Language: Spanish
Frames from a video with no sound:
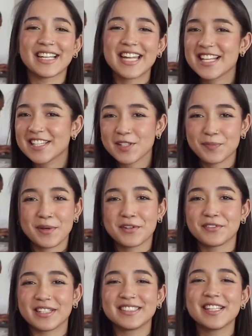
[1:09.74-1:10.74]
Gracias,
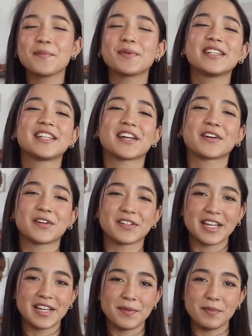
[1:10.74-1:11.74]
profe, siempre te
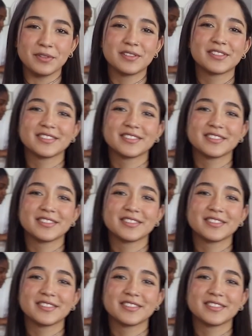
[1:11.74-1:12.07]
recordaremos.